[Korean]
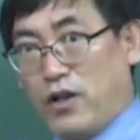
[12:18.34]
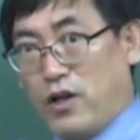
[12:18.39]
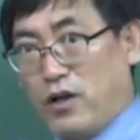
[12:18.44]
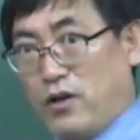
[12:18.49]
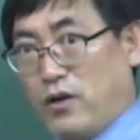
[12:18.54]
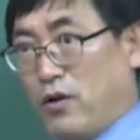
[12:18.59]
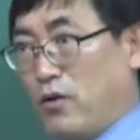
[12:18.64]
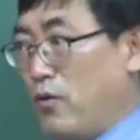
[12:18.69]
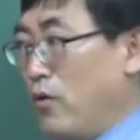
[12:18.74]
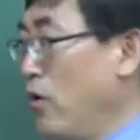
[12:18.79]

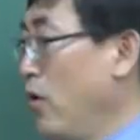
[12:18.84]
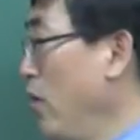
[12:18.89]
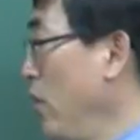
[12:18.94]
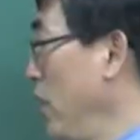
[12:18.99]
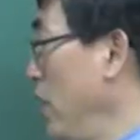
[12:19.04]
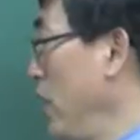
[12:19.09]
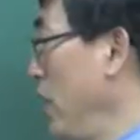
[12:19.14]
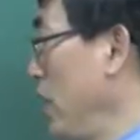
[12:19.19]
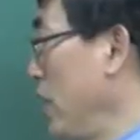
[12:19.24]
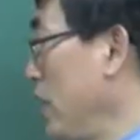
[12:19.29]
되는 거고
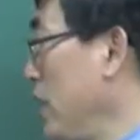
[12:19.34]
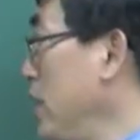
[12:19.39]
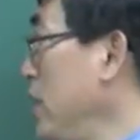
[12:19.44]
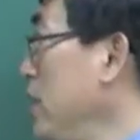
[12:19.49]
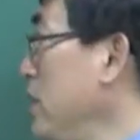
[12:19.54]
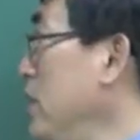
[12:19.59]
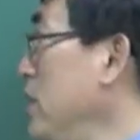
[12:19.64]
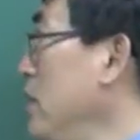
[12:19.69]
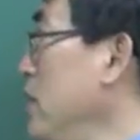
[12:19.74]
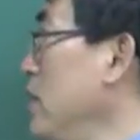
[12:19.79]

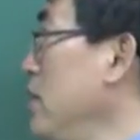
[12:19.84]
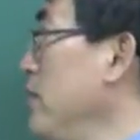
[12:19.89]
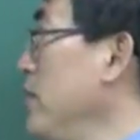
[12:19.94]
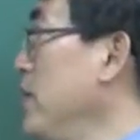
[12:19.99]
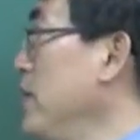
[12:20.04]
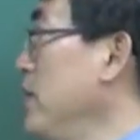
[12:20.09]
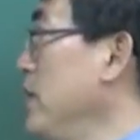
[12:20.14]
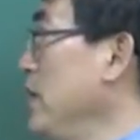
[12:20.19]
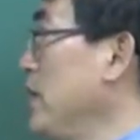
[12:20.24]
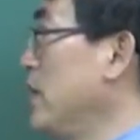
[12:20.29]
2를
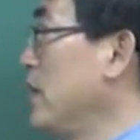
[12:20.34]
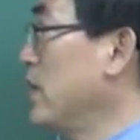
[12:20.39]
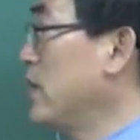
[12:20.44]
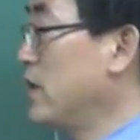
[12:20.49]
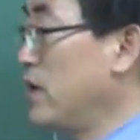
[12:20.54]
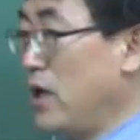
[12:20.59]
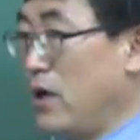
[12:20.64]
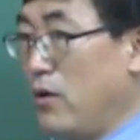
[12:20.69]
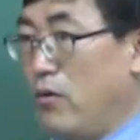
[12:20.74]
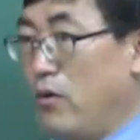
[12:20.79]
넣으면
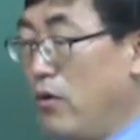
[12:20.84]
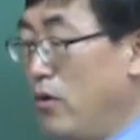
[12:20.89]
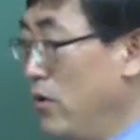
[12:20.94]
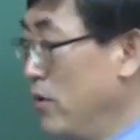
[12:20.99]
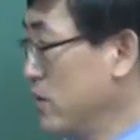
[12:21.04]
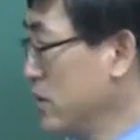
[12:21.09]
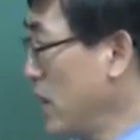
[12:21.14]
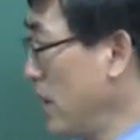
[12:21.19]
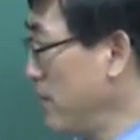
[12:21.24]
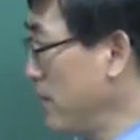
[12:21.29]
이렇게 되고
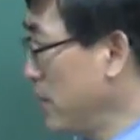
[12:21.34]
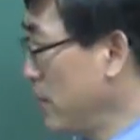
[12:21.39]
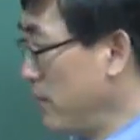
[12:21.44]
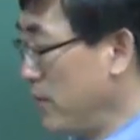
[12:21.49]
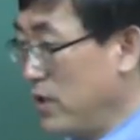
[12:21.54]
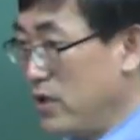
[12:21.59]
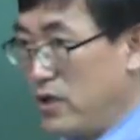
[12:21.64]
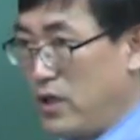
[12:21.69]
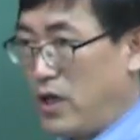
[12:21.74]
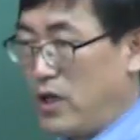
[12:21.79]
3이 되면
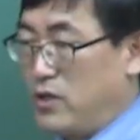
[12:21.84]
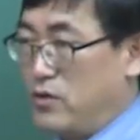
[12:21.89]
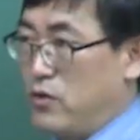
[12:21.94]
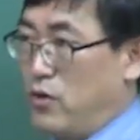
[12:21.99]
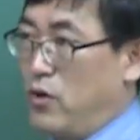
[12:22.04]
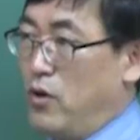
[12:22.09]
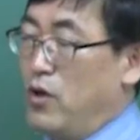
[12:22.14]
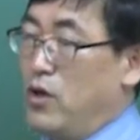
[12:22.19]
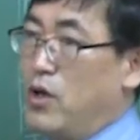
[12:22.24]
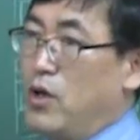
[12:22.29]
이렇게
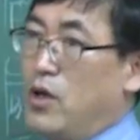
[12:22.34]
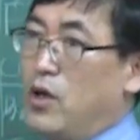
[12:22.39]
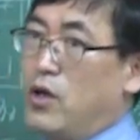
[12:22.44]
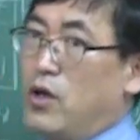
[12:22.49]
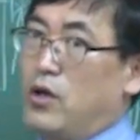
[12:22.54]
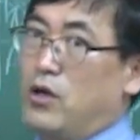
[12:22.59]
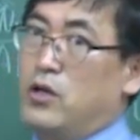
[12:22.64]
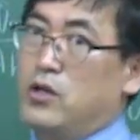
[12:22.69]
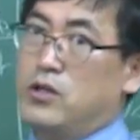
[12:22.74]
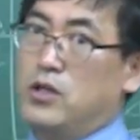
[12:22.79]
되겠죠.
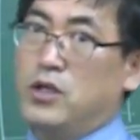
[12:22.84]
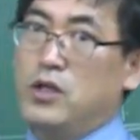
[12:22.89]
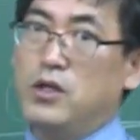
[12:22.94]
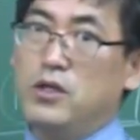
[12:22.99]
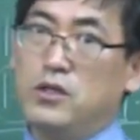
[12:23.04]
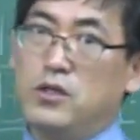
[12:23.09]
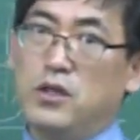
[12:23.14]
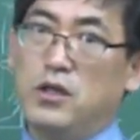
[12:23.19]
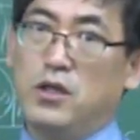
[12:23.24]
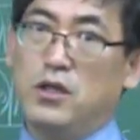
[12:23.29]
그래서
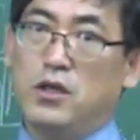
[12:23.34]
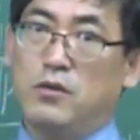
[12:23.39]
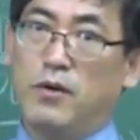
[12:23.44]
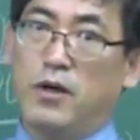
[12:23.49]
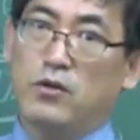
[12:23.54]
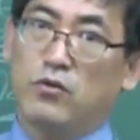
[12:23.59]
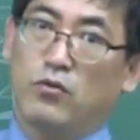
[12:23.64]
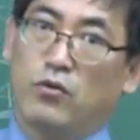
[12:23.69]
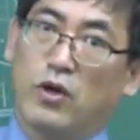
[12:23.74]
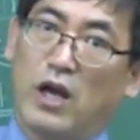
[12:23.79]
이것을
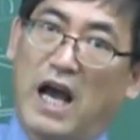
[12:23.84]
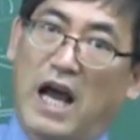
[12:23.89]
일반적으로